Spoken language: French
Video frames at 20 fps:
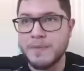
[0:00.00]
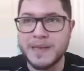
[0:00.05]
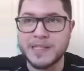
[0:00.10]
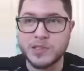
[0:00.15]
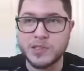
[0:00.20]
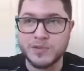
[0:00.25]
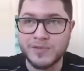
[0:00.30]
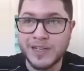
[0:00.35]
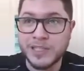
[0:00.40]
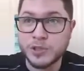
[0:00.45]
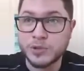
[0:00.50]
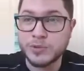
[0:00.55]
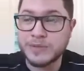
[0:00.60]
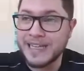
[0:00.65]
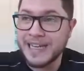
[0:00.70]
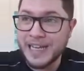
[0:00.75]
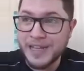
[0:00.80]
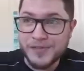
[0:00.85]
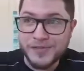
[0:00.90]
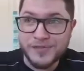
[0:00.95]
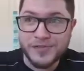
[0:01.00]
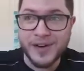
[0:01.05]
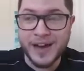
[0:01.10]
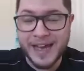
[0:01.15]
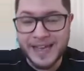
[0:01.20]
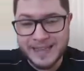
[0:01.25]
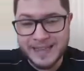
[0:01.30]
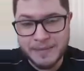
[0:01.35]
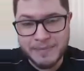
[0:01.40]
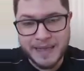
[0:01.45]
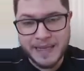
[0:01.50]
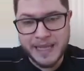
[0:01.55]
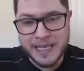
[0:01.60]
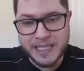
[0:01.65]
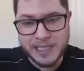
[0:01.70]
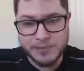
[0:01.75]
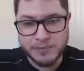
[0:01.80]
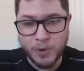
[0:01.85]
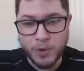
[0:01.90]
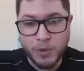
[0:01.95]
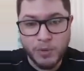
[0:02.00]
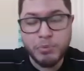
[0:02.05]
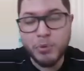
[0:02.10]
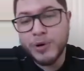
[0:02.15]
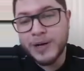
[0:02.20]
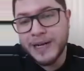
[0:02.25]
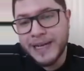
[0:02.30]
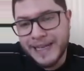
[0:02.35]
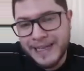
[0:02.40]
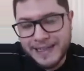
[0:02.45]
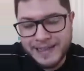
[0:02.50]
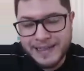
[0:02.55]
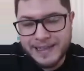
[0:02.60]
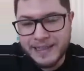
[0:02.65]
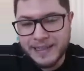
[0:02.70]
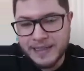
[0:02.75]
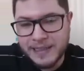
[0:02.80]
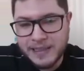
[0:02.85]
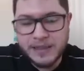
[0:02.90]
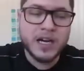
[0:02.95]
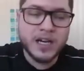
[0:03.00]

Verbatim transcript: mais si on va ajouter les frais de management, pour les clients,